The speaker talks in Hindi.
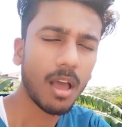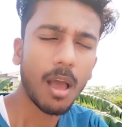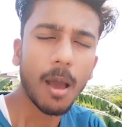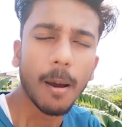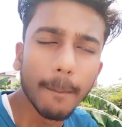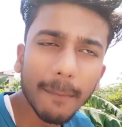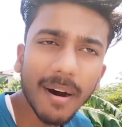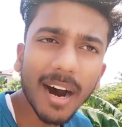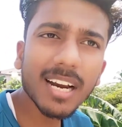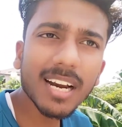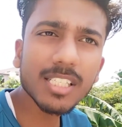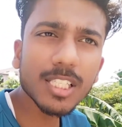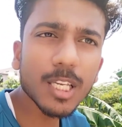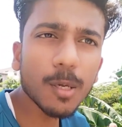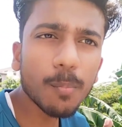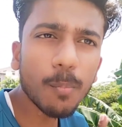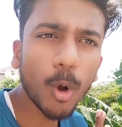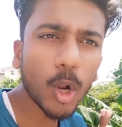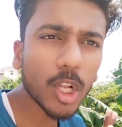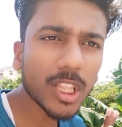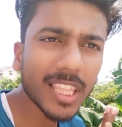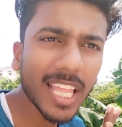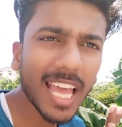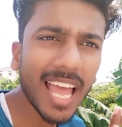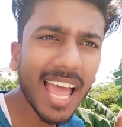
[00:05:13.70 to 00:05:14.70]
महर्षि
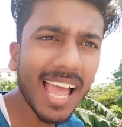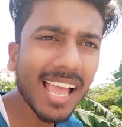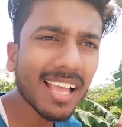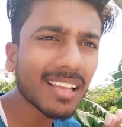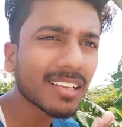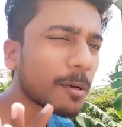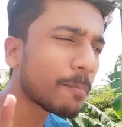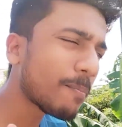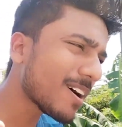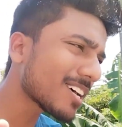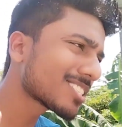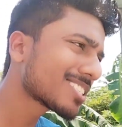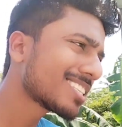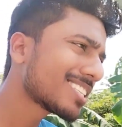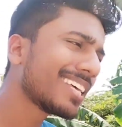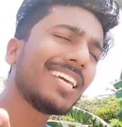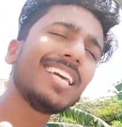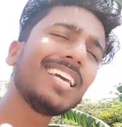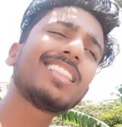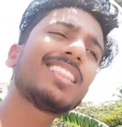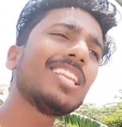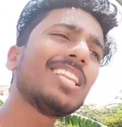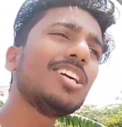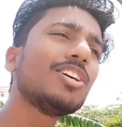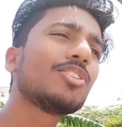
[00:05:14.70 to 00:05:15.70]
बोलते हैं कि बस
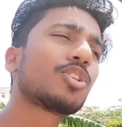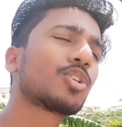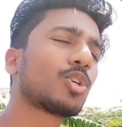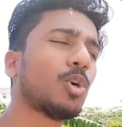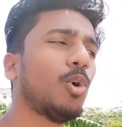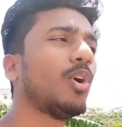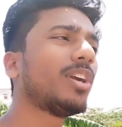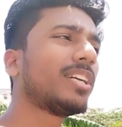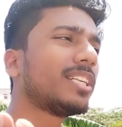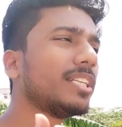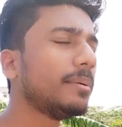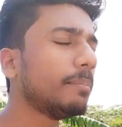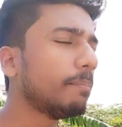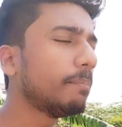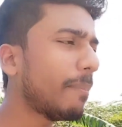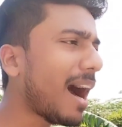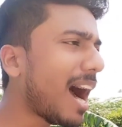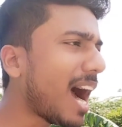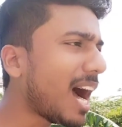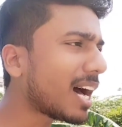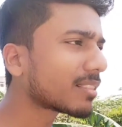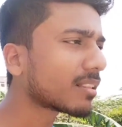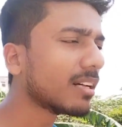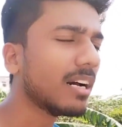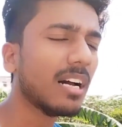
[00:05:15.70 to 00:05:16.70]
इतनी छोटी बात